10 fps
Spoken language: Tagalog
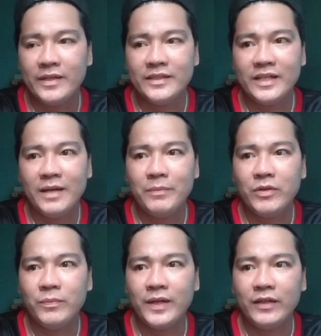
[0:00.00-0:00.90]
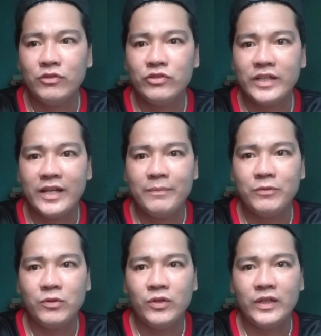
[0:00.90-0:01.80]
sinabi ko pa lang doon sa live
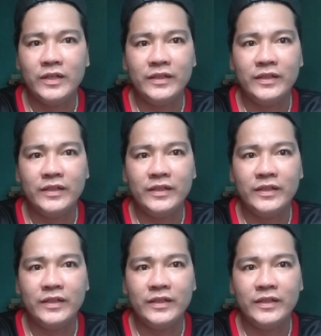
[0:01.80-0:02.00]
ko ha,